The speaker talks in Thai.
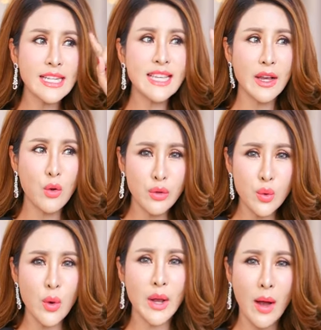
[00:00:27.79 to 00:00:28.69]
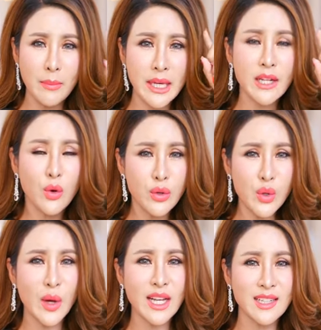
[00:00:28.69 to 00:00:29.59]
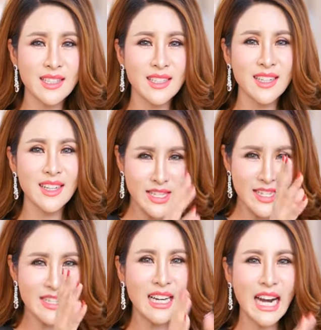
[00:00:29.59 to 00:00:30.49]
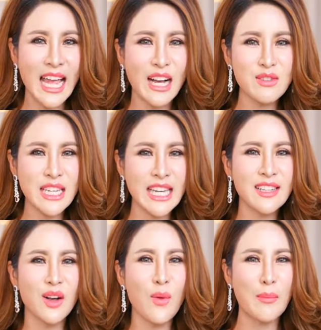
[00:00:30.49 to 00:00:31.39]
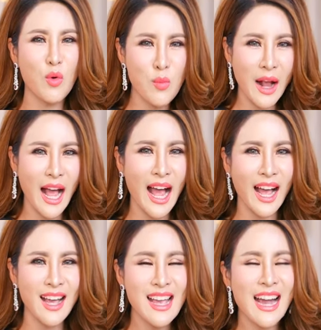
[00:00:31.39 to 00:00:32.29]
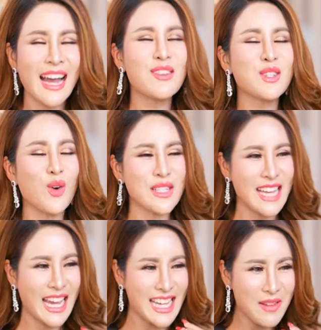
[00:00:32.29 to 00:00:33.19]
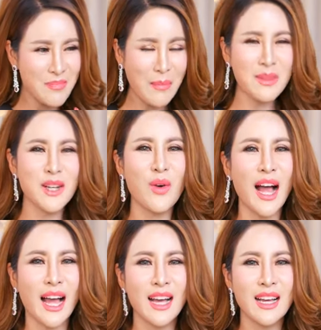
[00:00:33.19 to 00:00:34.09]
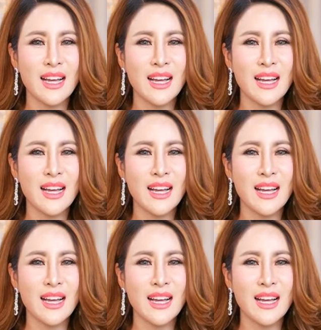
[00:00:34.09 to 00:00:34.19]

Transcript: นิสัยคนรวยความคิดคนรวยคือ ก่อนจะซื้ออะไรเขาจะคิดถึงความคุ้มค่า งั้นเราจะอดใจคิดแป๊บหนึ่งว่า